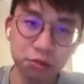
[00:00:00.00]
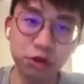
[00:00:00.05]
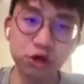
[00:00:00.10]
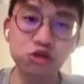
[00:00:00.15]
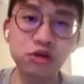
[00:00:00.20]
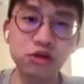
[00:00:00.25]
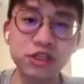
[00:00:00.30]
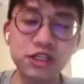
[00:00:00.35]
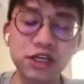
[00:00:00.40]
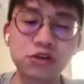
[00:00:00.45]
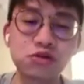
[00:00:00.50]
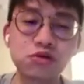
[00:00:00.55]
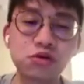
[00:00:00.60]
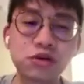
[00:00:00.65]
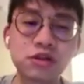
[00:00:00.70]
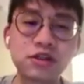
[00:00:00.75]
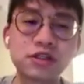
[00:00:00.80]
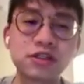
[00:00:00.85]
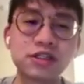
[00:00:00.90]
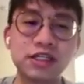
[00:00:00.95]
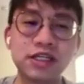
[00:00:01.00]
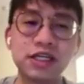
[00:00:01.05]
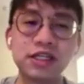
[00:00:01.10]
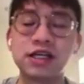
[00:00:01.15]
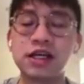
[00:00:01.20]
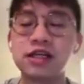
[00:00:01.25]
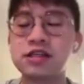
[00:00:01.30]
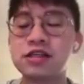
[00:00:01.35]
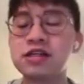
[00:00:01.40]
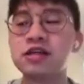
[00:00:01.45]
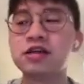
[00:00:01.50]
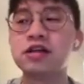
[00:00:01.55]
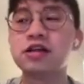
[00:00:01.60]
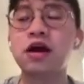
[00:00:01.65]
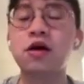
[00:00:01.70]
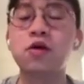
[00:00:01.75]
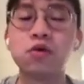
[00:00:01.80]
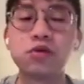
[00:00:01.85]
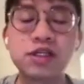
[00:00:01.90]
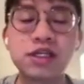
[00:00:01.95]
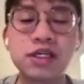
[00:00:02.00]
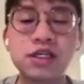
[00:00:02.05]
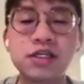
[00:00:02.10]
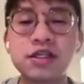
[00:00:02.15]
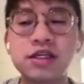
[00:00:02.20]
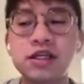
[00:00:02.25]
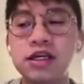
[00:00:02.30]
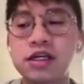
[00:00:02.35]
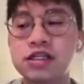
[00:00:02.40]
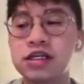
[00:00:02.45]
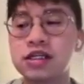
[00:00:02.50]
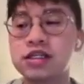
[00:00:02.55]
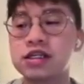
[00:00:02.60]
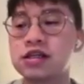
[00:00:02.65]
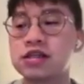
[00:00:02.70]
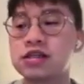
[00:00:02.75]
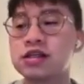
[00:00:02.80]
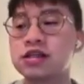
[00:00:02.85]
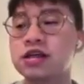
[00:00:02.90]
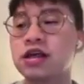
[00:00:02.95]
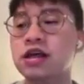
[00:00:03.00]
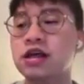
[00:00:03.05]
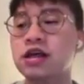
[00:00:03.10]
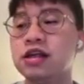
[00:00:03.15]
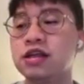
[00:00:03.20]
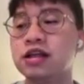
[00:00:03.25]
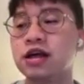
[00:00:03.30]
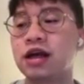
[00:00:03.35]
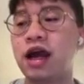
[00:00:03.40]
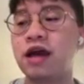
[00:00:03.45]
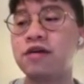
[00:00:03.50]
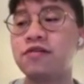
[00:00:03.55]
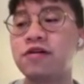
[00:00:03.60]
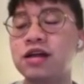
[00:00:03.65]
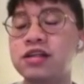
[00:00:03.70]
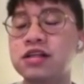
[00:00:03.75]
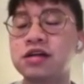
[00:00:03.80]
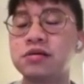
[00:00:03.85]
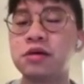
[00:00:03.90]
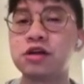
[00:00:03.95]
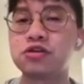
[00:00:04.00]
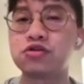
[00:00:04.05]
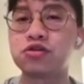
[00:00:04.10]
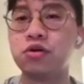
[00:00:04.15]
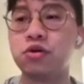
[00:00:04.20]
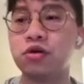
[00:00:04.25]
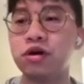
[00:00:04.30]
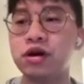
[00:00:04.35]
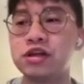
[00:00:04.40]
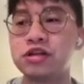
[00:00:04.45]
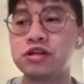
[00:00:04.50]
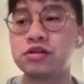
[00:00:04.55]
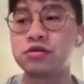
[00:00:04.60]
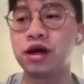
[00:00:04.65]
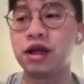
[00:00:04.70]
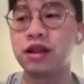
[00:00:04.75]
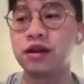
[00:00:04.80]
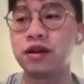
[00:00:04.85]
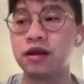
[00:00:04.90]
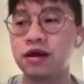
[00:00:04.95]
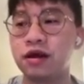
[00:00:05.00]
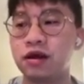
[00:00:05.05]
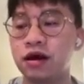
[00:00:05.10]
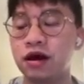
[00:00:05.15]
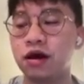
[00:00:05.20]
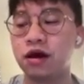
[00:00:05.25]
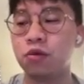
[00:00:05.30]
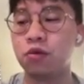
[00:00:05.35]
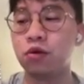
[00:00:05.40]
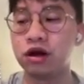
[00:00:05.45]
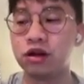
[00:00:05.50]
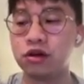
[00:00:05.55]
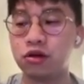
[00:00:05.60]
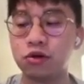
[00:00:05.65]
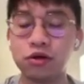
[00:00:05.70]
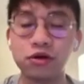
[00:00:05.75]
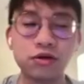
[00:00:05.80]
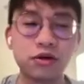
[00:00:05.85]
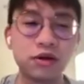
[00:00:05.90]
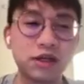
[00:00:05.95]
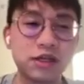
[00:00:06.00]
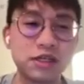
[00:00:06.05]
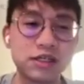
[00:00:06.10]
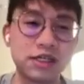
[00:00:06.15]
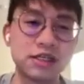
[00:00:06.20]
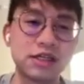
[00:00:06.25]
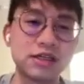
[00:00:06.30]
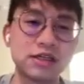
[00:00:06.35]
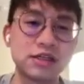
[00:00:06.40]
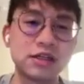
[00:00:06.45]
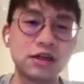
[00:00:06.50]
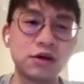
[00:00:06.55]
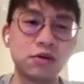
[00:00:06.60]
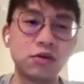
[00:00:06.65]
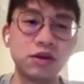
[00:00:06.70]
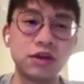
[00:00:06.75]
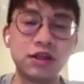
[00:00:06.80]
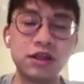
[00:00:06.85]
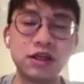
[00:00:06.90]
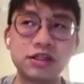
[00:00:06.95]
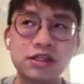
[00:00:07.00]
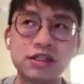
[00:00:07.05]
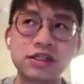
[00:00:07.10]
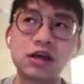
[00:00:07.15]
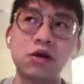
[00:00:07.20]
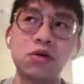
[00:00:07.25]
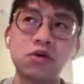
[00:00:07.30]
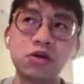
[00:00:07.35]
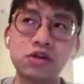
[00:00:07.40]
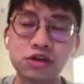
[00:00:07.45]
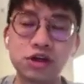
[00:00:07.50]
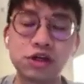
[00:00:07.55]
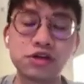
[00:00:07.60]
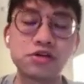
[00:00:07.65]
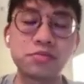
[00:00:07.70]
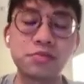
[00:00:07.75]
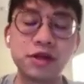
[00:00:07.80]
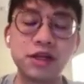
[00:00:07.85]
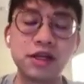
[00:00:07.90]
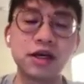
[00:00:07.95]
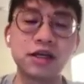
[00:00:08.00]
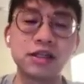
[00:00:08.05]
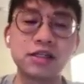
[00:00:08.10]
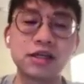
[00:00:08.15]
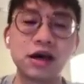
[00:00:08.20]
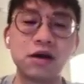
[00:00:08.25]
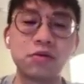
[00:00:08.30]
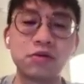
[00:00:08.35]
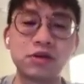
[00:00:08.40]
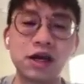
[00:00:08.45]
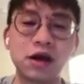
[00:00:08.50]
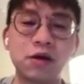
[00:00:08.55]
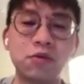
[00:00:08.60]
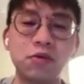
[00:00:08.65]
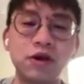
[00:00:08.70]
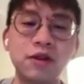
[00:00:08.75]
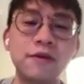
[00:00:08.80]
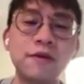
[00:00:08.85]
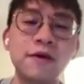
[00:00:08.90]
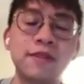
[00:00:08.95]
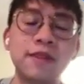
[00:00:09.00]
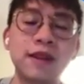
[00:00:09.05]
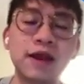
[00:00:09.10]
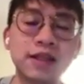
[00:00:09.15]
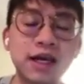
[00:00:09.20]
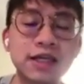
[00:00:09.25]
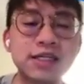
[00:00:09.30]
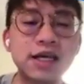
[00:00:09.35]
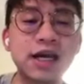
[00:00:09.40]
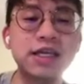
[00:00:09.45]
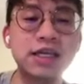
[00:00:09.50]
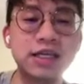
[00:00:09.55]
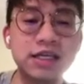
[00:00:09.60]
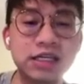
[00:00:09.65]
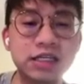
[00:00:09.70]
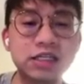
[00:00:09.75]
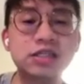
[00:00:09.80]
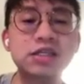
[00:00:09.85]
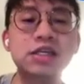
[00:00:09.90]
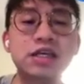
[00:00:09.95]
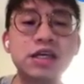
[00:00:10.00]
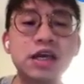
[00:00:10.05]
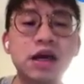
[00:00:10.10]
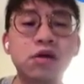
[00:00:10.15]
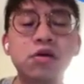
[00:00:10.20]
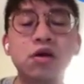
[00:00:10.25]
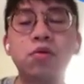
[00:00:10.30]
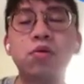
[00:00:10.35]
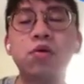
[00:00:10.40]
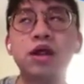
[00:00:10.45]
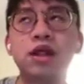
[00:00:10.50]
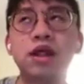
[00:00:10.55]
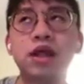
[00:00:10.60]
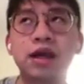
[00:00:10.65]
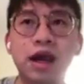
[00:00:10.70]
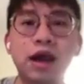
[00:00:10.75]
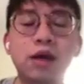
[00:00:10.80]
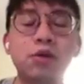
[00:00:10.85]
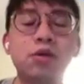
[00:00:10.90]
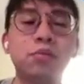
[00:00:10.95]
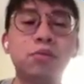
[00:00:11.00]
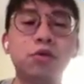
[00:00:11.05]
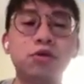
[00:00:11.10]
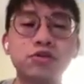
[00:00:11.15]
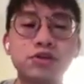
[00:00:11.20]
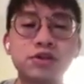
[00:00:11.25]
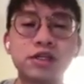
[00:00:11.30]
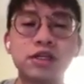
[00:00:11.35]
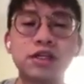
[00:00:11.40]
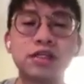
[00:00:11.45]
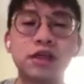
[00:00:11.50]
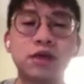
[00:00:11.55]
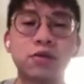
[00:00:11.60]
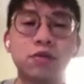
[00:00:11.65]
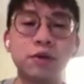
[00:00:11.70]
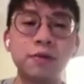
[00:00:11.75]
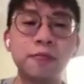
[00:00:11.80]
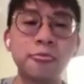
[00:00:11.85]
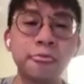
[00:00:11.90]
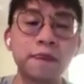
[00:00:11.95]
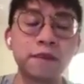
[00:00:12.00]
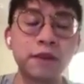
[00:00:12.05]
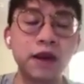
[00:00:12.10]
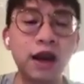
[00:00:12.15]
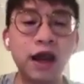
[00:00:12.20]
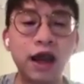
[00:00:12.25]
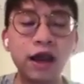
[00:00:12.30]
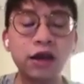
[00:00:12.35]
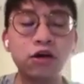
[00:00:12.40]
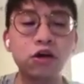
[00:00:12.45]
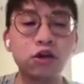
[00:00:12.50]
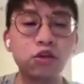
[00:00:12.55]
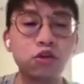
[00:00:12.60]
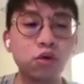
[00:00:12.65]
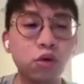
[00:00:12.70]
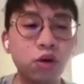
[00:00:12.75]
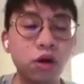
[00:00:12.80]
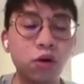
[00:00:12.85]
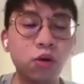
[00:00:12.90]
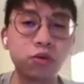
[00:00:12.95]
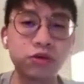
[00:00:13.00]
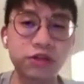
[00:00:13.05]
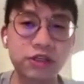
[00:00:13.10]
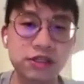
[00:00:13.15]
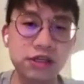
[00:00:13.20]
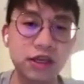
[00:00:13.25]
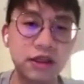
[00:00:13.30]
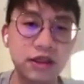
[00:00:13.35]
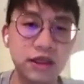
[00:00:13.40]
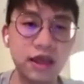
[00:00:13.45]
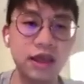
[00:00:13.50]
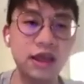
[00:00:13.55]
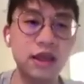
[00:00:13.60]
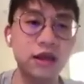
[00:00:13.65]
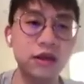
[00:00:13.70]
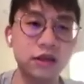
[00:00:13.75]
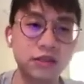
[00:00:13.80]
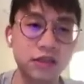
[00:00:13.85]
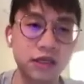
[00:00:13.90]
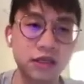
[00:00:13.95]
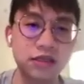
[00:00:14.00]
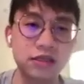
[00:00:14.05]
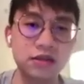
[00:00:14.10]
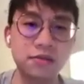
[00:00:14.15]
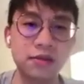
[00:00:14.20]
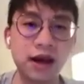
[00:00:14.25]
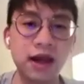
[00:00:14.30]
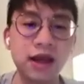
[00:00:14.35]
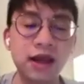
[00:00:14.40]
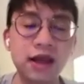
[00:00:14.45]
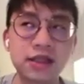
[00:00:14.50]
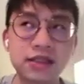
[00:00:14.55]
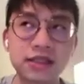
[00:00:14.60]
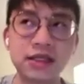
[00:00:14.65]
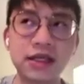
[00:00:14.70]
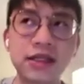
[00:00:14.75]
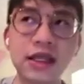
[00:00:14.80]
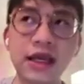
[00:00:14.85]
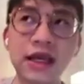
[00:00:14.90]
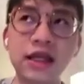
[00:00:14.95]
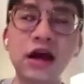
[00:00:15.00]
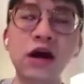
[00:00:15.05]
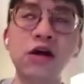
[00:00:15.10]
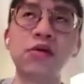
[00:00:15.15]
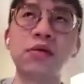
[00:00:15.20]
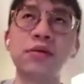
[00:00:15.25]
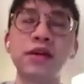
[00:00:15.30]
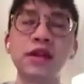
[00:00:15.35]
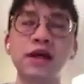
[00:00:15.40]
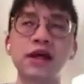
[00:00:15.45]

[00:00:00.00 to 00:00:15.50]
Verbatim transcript: 比如说写作写城市，那我自己是一个写城市的开发者嘛，所以我会很喜欢呃问很多写城市的问题，至少我问 ChatGPT 很长我这样问，那大家也是一样会问开源模型的这样问。当然还有很多人直接贴一个城市嘛，直接贴到我们